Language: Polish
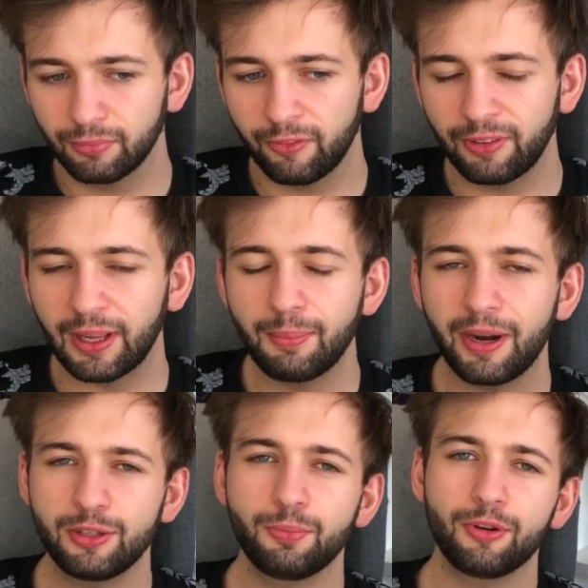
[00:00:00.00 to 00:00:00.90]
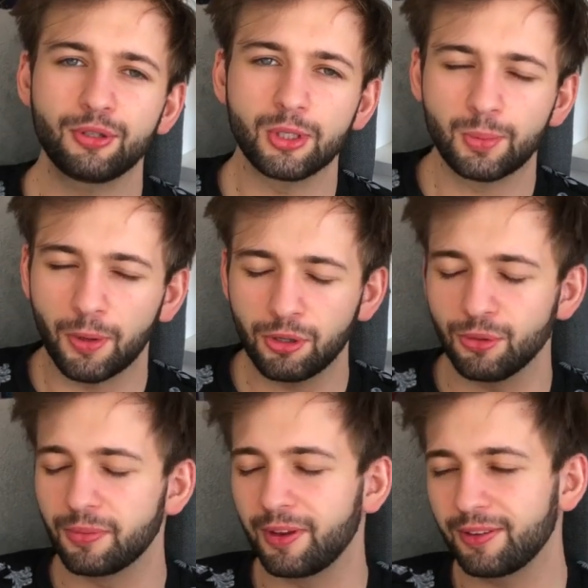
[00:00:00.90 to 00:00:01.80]
w taki bardzo prosty
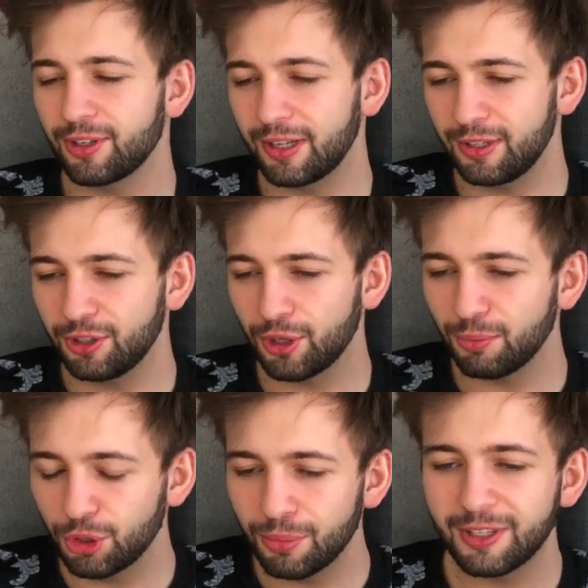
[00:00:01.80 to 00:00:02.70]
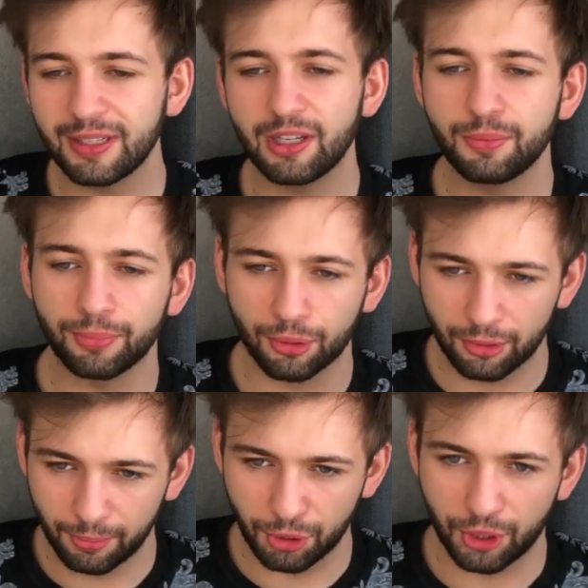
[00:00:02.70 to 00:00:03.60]
sposób, nie? Że, że musimy znaleźć
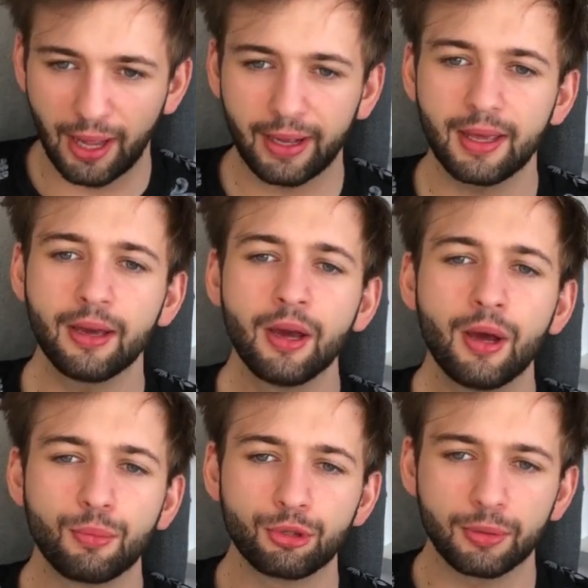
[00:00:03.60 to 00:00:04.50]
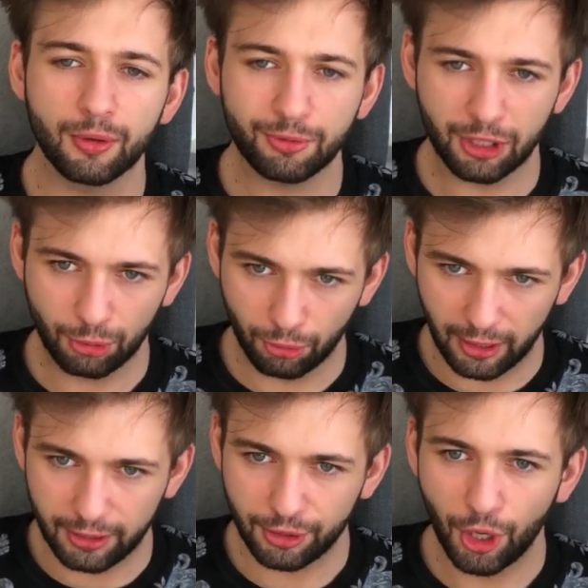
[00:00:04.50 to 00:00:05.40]
poszlaki, musimy
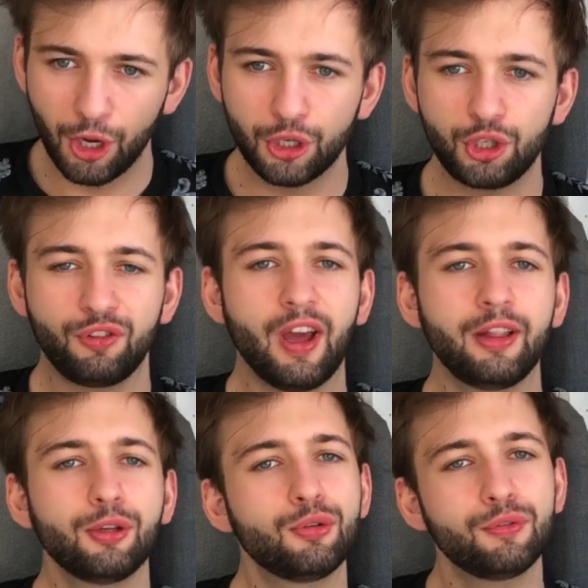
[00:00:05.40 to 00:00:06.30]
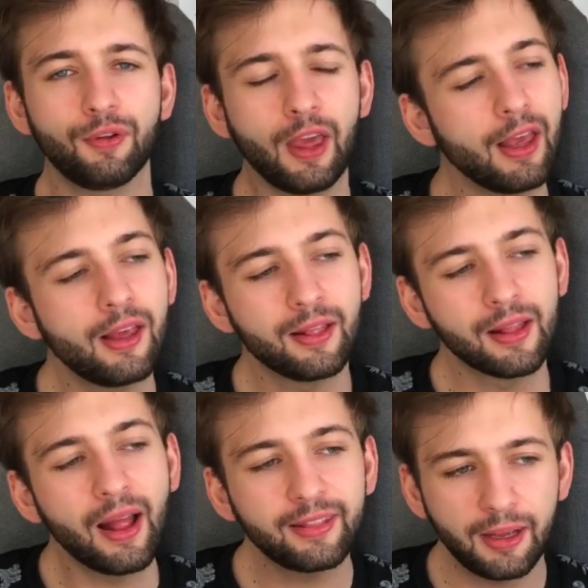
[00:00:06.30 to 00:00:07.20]
przesłuchać świadków i
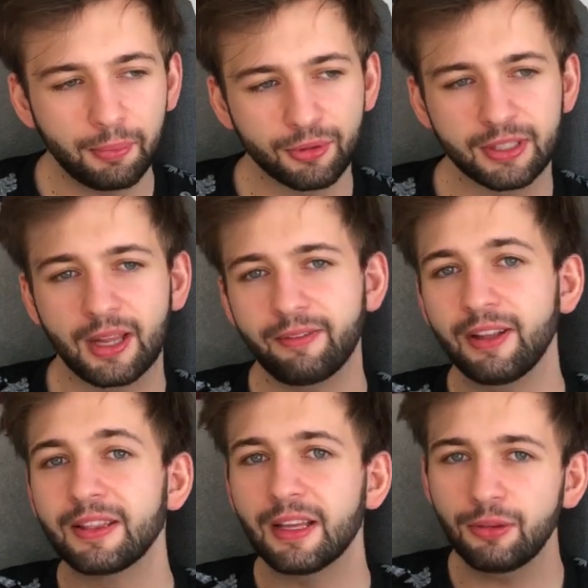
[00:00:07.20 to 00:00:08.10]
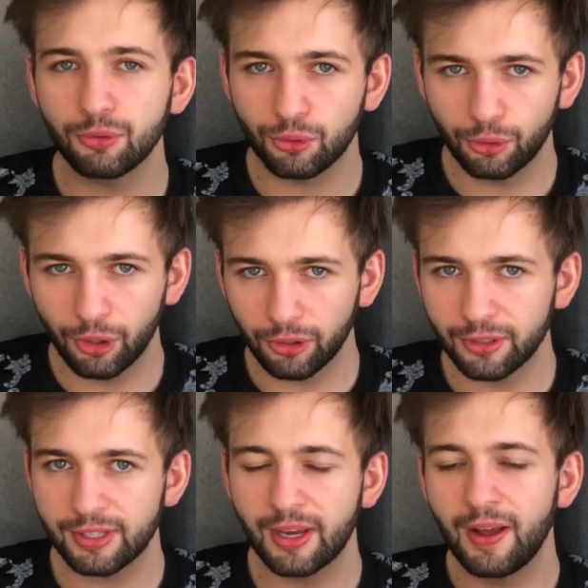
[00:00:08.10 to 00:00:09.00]
na tej podstawie
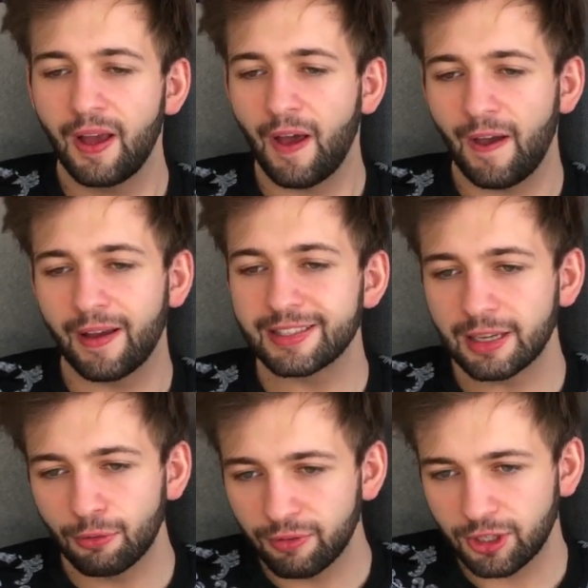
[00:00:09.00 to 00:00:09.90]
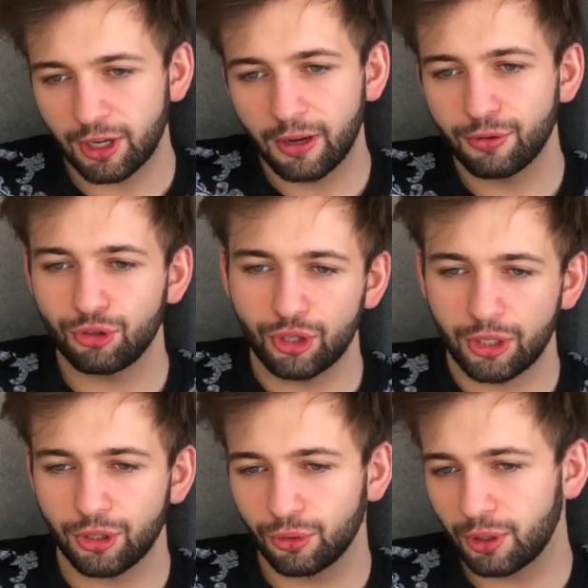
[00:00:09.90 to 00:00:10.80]
dedukując, zauważając
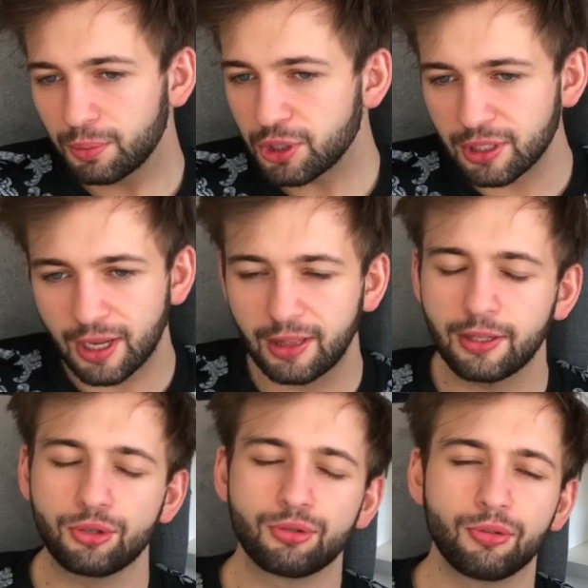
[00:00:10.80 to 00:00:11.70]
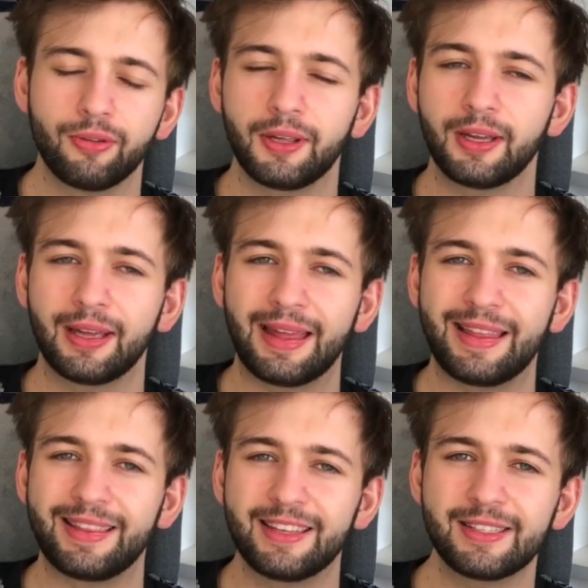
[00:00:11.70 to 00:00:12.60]
rzeczy, których przeciętny człowiek
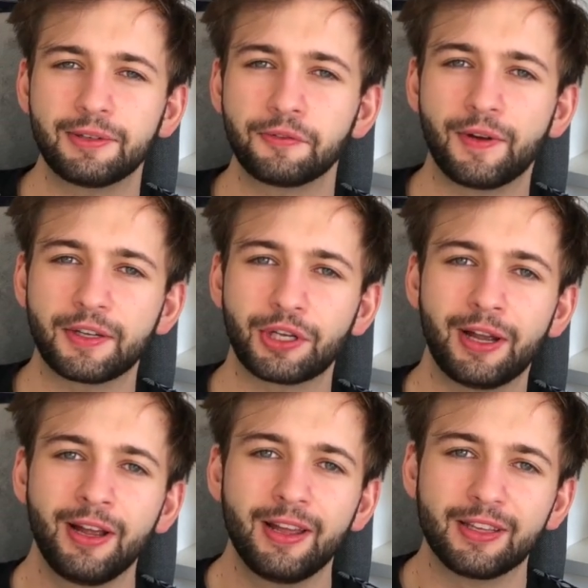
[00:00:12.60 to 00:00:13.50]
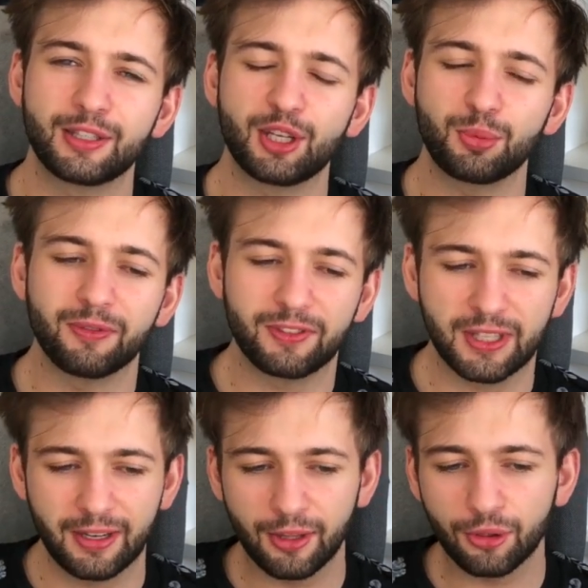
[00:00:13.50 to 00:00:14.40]
nie zauważa, jesteśmy w
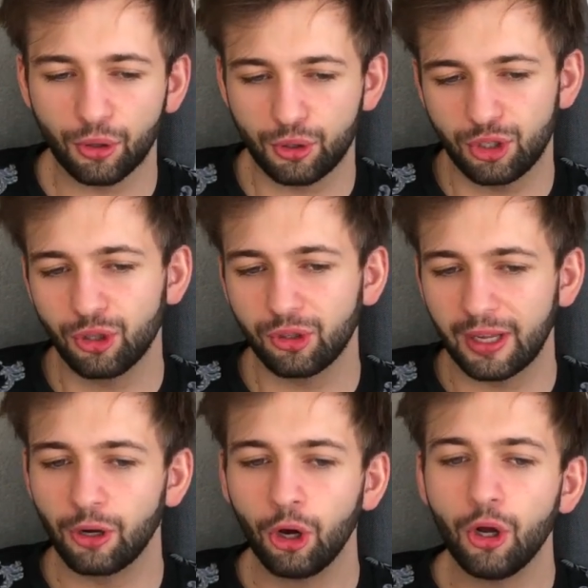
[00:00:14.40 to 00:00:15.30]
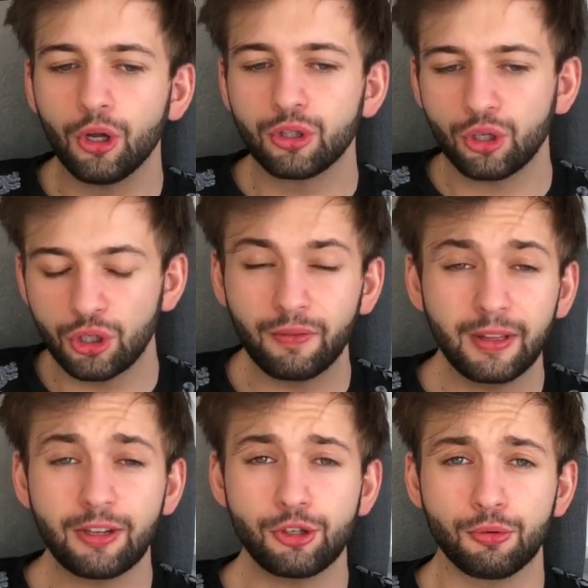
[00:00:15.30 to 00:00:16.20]
stanie dojść do tego, co się
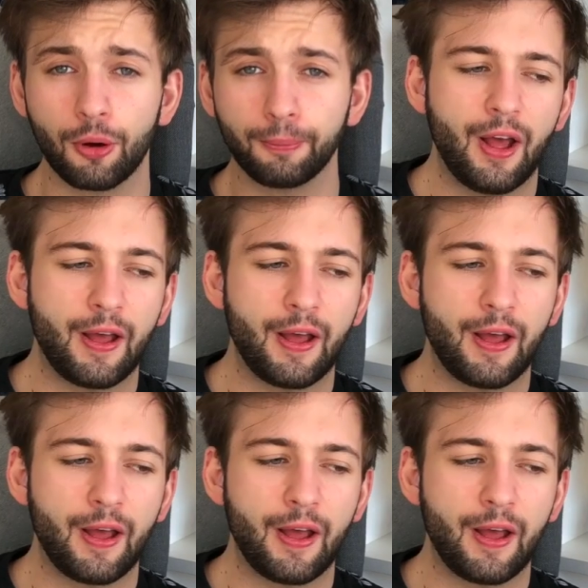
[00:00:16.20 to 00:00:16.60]
wydarzyło.